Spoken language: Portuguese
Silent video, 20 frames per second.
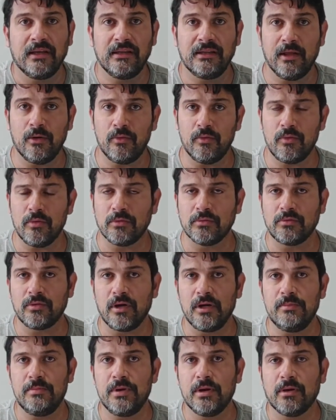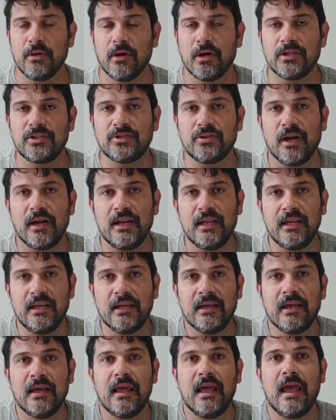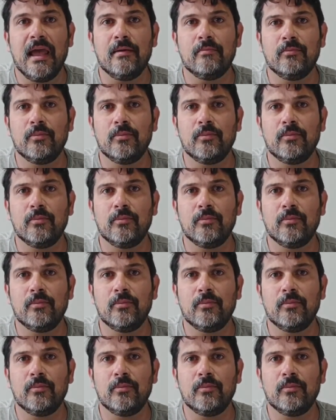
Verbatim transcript: Então, o controle biológico ali é